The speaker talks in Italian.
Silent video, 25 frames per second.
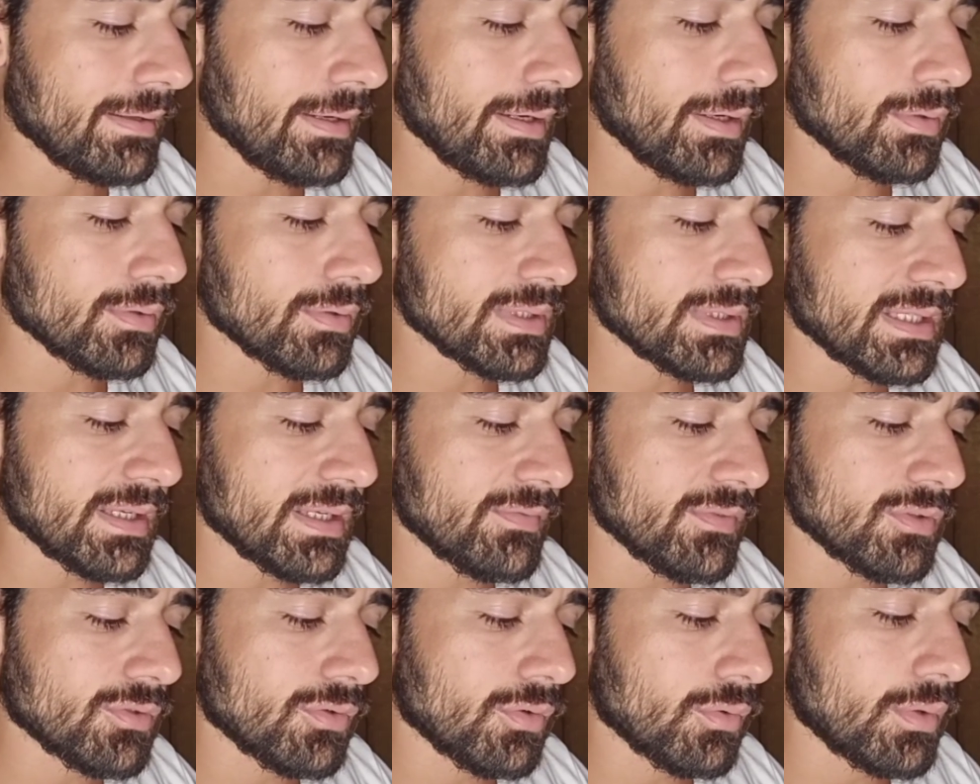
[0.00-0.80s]
non serve
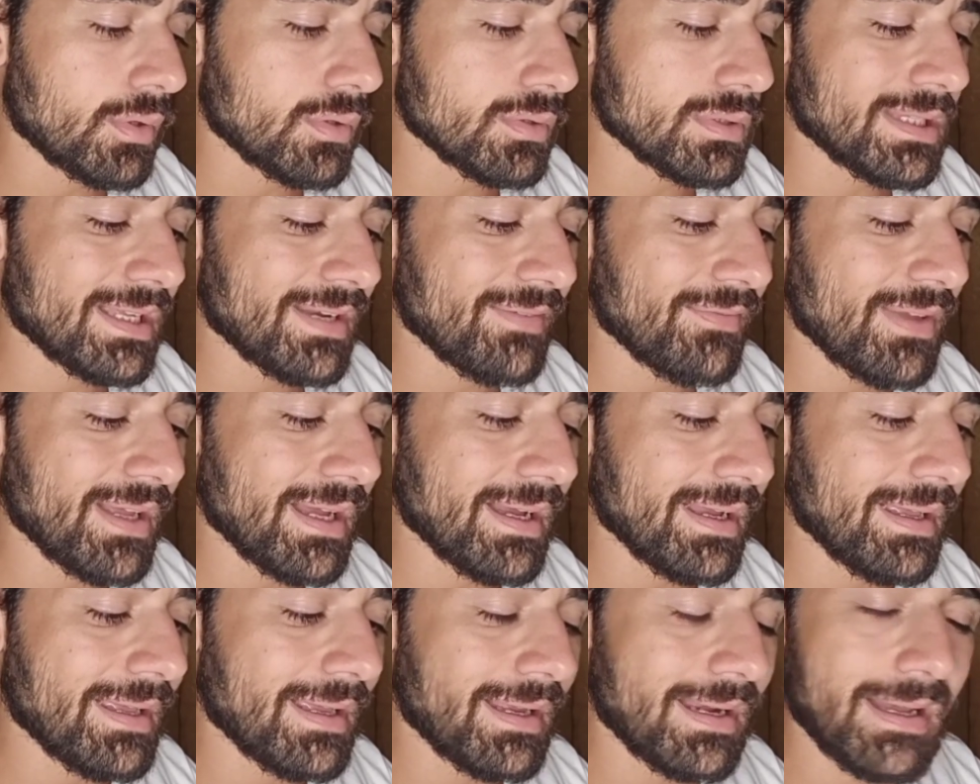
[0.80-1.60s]
solo quello, serve
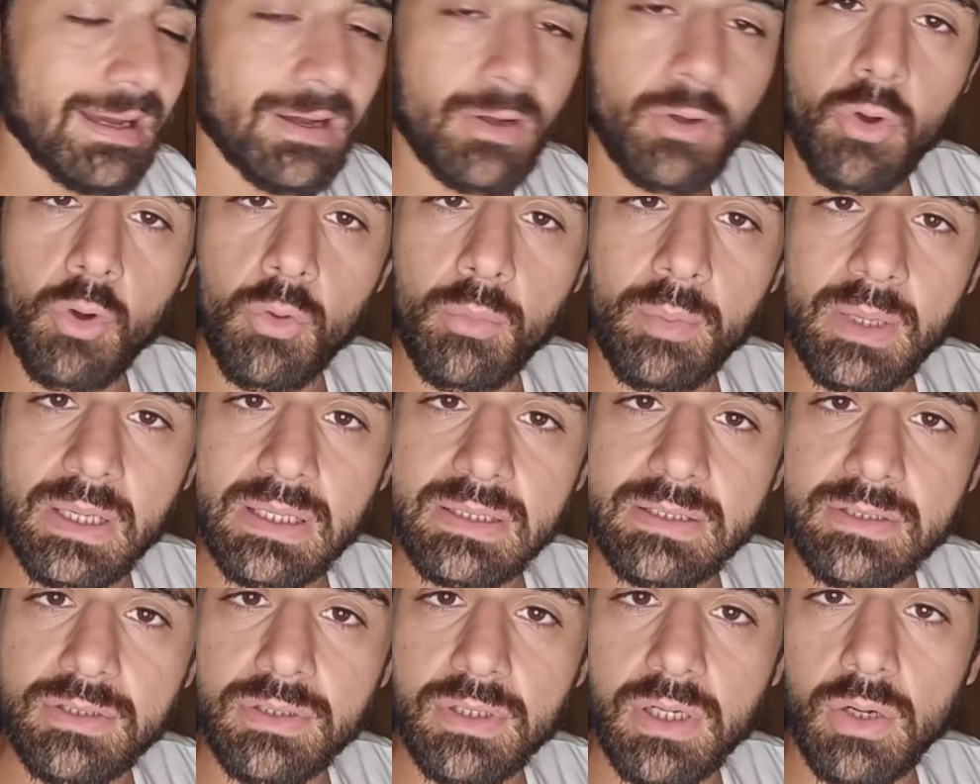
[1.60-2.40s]
anche la cooperazione,